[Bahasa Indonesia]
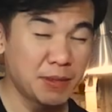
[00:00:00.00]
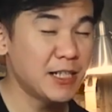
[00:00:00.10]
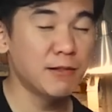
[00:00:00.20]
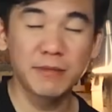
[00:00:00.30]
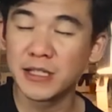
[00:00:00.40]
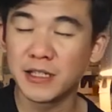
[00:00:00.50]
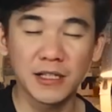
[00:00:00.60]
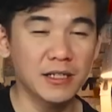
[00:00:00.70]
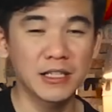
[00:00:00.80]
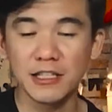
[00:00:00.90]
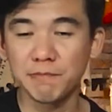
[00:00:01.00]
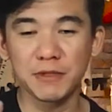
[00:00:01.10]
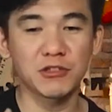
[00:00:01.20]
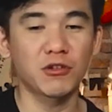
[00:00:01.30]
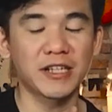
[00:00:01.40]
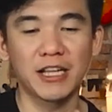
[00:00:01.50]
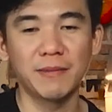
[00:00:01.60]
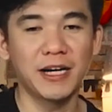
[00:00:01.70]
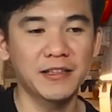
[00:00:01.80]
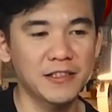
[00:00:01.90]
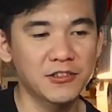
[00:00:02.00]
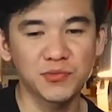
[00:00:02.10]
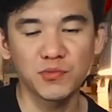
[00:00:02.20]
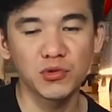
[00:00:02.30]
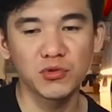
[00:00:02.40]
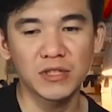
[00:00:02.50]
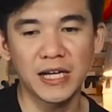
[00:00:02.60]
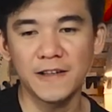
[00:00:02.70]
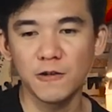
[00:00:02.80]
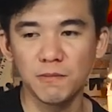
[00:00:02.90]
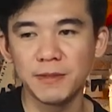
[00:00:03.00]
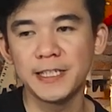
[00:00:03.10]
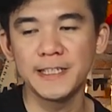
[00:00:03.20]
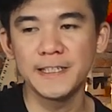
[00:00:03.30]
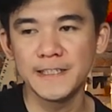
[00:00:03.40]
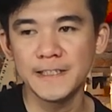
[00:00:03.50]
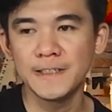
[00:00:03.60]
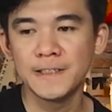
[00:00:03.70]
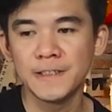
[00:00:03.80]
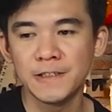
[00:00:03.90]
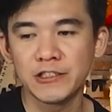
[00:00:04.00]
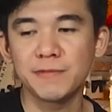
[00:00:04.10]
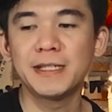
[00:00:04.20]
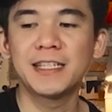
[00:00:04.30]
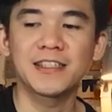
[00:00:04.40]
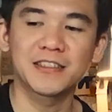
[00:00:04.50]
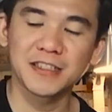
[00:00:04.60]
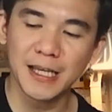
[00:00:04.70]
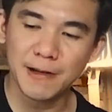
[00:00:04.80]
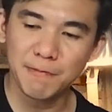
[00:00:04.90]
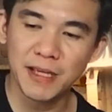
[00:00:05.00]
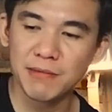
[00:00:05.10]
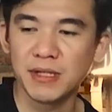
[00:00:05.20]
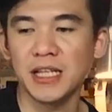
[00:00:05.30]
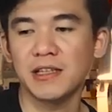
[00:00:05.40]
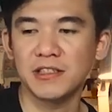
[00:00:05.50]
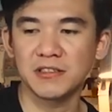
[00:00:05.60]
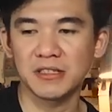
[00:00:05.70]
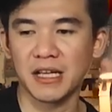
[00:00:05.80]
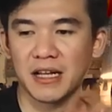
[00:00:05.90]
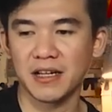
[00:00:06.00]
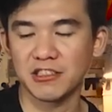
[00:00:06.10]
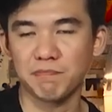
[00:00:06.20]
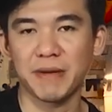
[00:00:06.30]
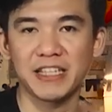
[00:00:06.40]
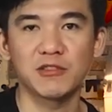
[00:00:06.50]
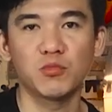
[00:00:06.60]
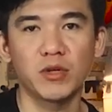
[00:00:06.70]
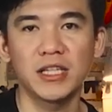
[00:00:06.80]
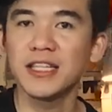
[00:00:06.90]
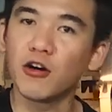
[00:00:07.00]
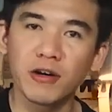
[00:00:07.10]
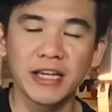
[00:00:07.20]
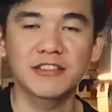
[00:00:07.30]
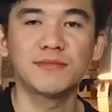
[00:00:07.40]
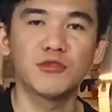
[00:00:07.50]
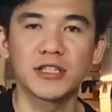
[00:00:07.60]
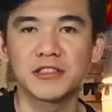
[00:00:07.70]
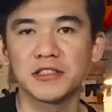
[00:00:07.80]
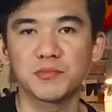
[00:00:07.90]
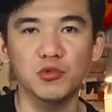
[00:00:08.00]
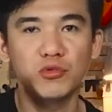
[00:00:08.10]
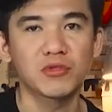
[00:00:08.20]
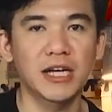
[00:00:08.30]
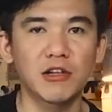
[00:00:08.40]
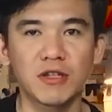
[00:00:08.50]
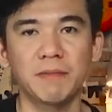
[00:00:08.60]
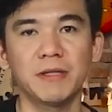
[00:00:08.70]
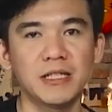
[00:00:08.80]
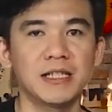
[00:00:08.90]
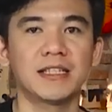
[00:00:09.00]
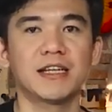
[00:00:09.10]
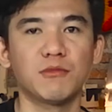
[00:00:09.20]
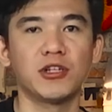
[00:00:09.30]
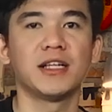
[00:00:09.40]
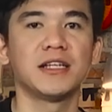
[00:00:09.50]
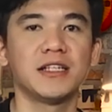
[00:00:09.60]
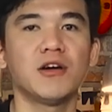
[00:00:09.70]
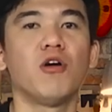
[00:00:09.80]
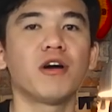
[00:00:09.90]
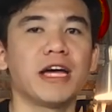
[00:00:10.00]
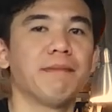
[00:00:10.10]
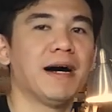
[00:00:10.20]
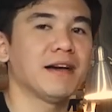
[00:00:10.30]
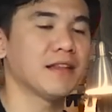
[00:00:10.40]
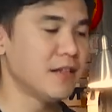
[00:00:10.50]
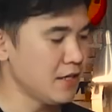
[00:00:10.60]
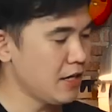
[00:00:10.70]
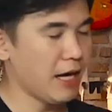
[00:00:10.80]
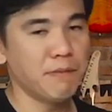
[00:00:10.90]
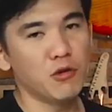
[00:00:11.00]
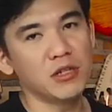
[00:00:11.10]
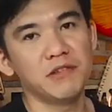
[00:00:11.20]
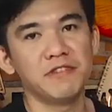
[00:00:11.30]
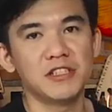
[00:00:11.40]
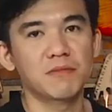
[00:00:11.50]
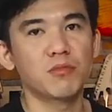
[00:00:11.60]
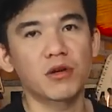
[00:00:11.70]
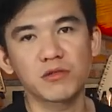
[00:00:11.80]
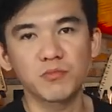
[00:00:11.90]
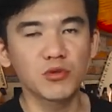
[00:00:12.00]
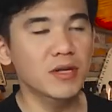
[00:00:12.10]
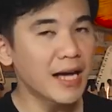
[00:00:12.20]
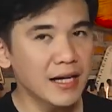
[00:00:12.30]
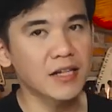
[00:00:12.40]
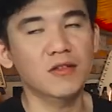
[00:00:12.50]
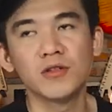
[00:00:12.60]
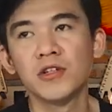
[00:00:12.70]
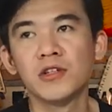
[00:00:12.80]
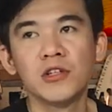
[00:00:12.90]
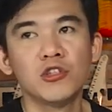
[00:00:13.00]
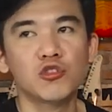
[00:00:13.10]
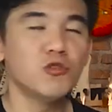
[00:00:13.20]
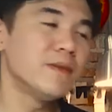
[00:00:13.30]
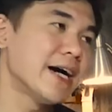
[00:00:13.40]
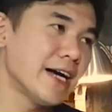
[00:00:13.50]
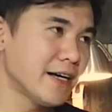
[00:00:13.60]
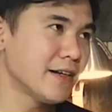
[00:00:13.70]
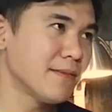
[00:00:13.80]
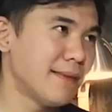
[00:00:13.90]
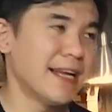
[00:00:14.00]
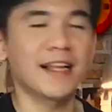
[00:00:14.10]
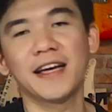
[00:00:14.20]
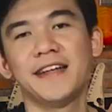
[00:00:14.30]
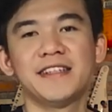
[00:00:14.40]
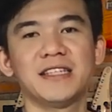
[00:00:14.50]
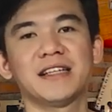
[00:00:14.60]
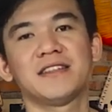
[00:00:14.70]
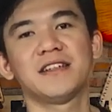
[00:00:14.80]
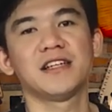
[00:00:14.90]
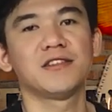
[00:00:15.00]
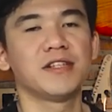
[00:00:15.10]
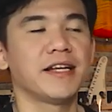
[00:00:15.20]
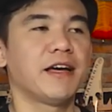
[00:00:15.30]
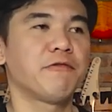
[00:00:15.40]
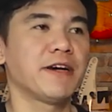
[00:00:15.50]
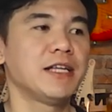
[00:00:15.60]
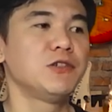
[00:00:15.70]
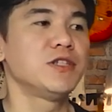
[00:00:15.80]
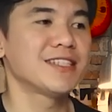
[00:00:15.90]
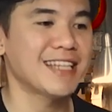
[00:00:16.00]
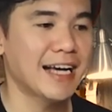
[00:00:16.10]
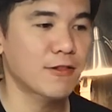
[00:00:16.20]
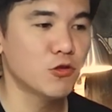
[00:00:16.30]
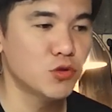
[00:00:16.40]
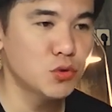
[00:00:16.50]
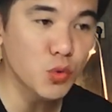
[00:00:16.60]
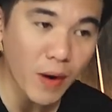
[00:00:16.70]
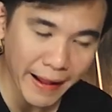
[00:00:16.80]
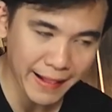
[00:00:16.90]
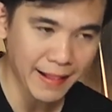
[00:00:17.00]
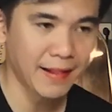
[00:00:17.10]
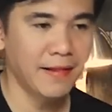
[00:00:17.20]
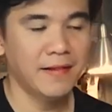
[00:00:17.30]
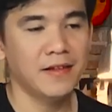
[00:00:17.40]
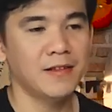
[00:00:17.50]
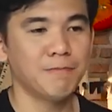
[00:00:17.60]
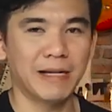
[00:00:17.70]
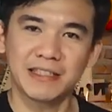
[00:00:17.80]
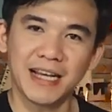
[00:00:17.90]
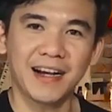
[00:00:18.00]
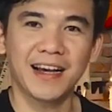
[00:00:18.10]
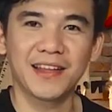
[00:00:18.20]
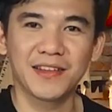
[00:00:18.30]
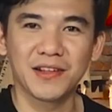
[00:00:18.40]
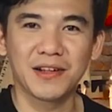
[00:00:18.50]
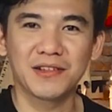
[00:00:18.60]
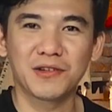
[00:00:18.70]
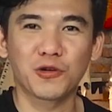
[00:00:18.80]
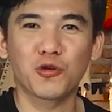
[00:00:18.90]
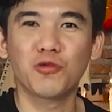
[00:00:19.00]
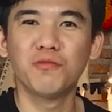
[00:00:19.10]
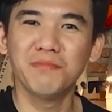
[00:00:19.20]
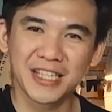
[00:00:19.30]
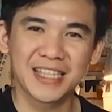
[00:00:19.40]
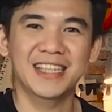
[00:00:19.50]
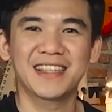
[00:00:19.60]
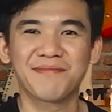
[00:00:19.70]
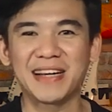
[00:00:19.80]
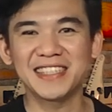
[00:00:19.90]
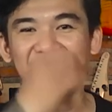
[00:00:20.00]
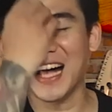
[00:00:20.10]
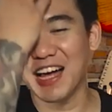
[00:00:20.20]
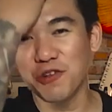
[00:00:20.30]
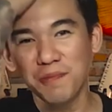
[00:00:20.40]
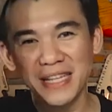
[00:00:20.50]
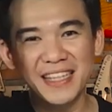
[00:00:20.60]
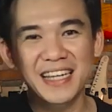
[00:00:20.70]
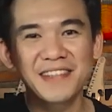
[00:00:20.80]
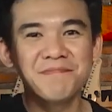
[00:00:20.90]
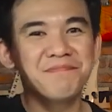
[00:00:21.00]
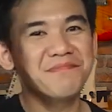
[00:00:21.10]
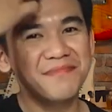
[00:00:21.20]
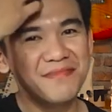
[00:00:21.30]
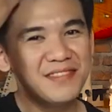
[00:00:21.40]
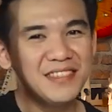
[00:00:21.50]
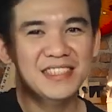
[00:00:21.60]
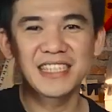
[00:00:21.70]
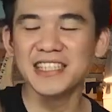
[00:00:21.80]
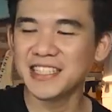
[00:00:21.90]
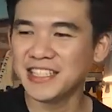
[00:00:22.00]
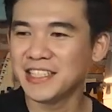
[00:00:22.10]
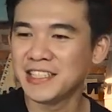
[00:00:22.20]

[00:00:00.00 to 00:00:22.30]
benar-benar ini personal banget ya 10 jutaan lo beli ini sebenarnya secara playability secara spek semua ini oke okay semua sih 10 jutaan lo dapetin gitar model ini oke okay banget ebony fingerboard pula gitu cuma balik lagi ini sektor gitu nilai value-nya saat lo jual pasti akan rumit. Pasti agak rumit nih. Jadi